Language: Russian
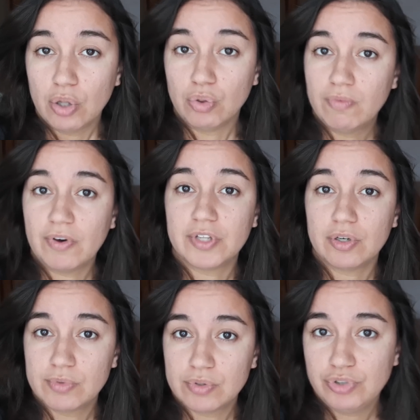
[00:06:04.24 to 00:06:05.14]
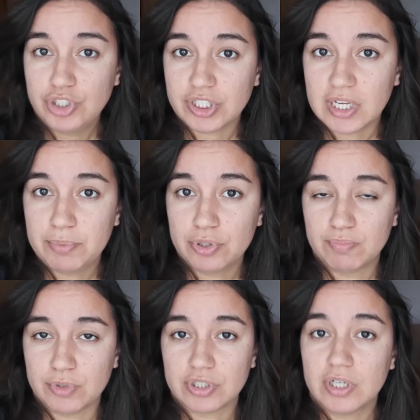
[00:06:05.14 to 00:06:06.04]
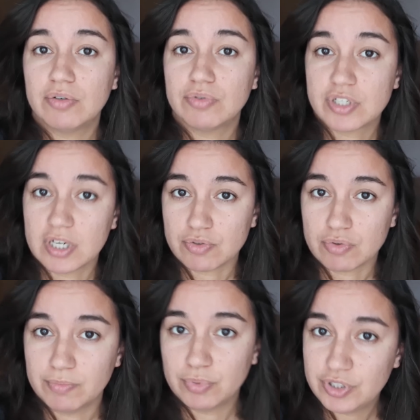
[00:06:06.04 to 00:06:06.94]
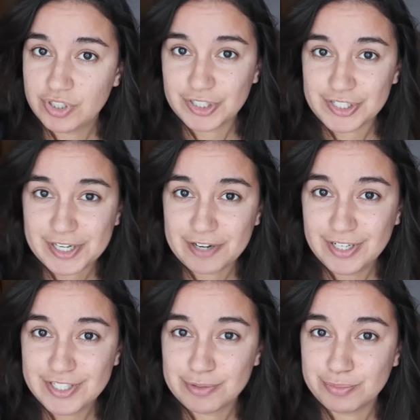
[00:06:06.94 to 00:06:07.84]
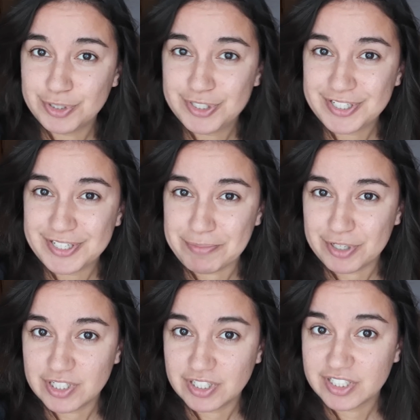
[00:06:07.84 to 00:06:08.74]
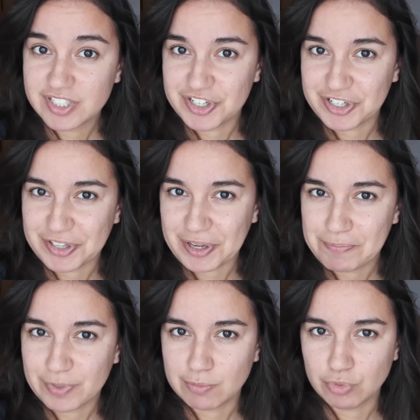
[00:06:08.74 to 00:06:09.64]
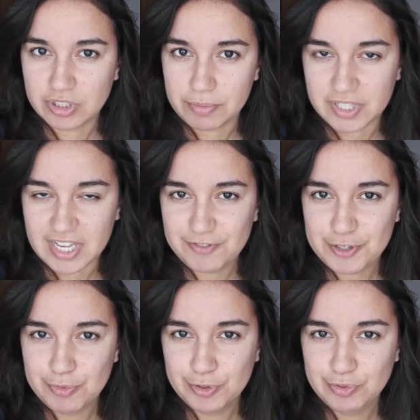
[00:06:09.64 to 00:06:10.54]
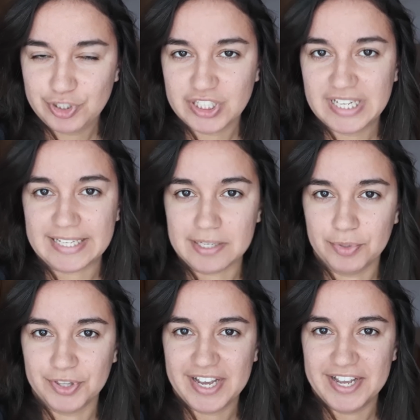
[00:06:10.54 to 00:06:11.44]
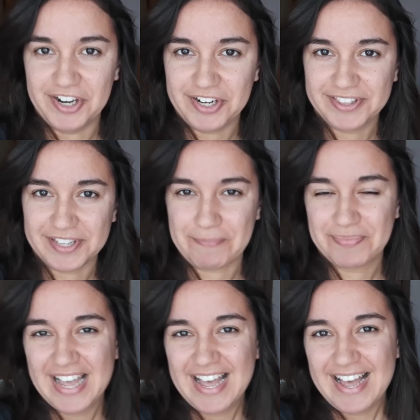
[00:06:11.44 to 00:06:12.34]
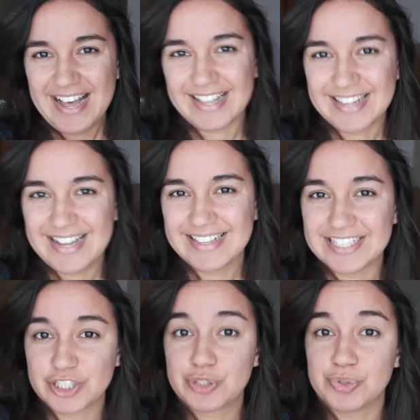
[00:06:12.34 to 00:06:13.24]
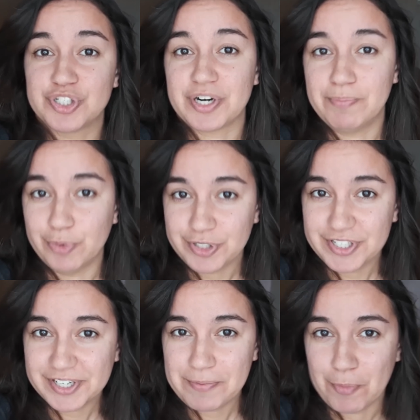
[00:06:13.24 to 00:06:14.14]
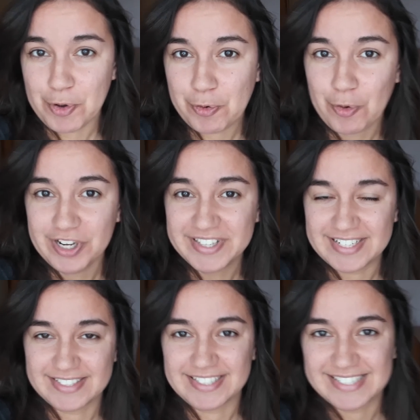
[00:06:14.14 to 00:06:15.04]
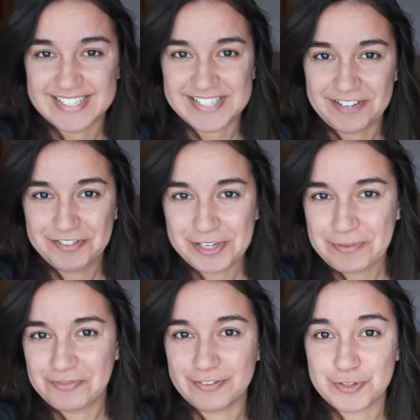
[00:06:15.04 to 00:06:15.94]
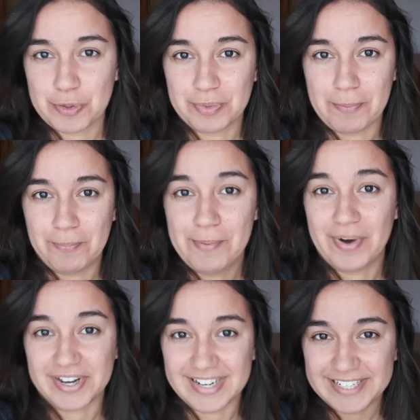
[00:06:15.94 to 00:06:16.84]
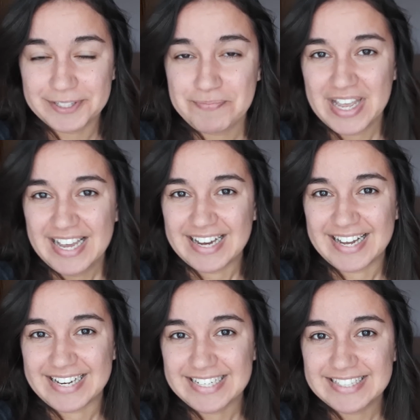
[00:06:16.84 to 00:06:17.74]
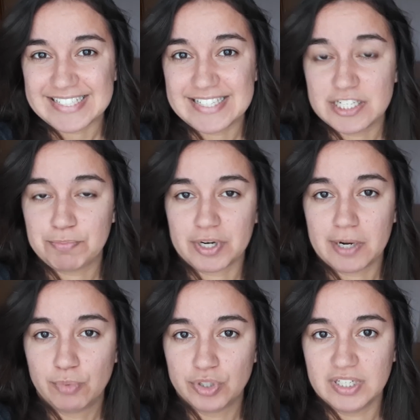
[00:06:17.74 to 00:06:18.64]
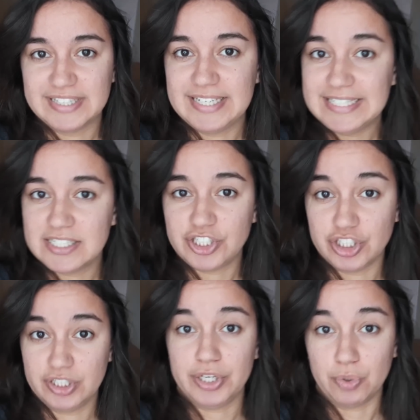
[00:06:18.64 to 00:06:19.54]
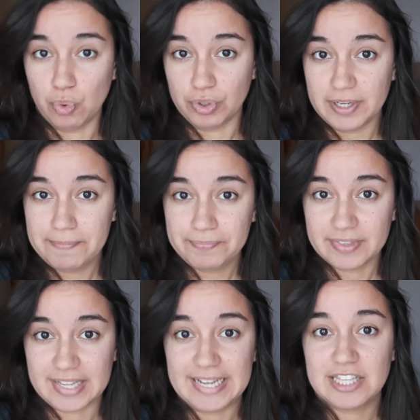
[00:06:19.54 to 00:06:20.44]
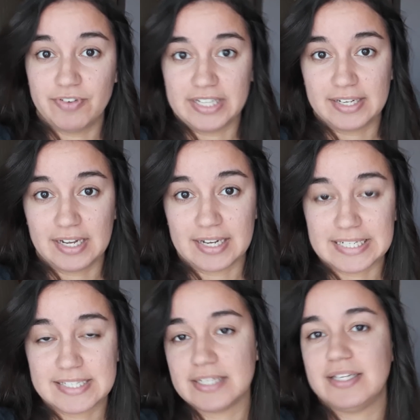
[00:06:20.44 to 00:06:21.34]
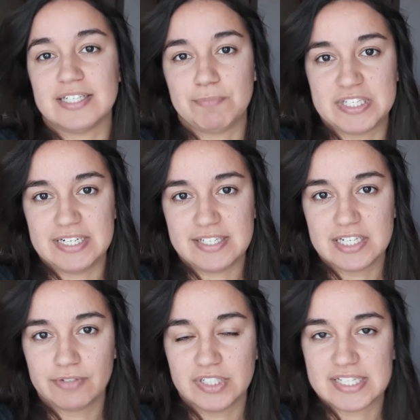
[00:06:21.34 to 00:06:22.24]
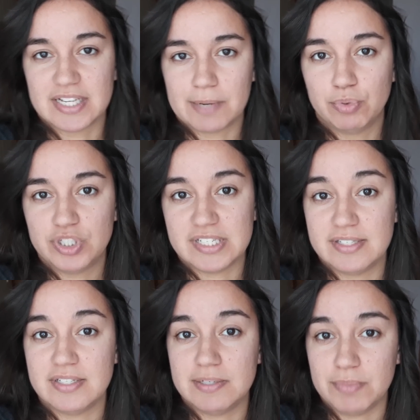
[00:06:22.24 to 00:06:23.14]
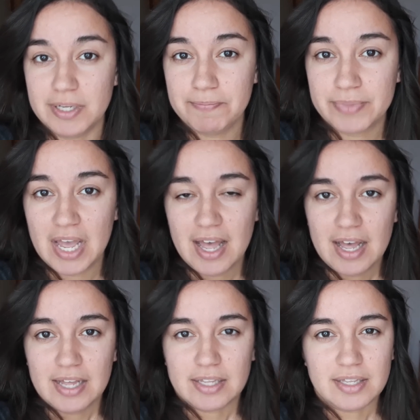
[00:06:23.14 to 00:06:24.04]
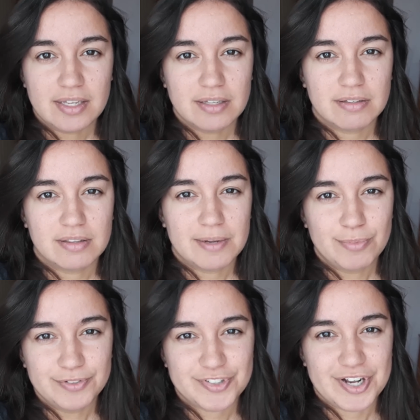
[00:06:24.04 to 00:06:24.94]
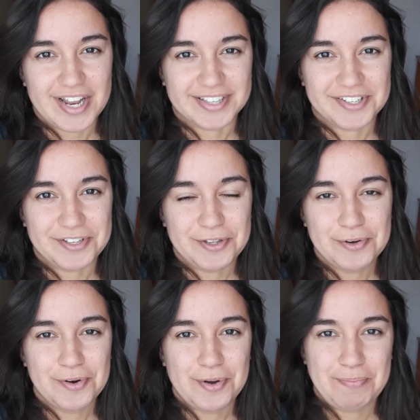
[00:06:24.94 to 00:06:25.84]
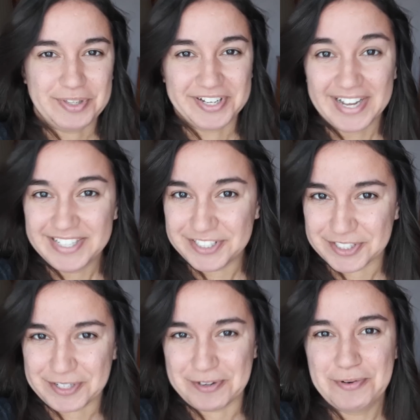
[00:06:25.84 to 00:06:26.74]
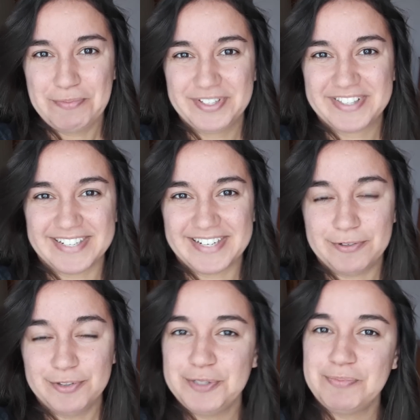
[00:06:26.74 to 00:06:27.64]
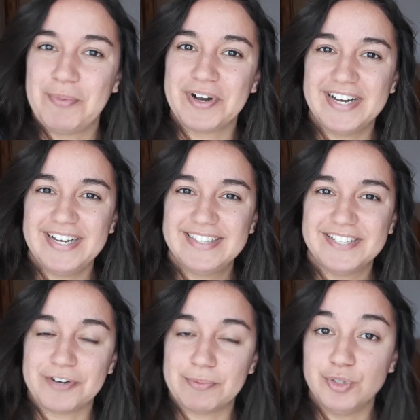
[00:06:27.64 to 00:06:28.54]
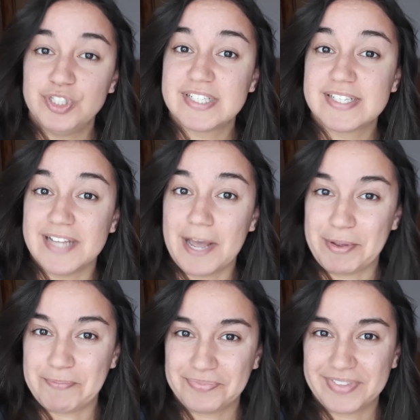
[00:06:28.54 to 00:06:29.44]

Но во втором случае я предупреждаю сразу. Будете критиковать, будете иметь дело с Ритой, потому что меня всему научила именно Рита. Она наш соцработник, мой кулинарный наставник, во всем нам помогает. А, а Рита здесь проработала 34 года. До этого она как раз-таки специализировалась на работе с детьми. И, на мой взгляд, ее педагогический опыт э, очень помогает в работе с нами.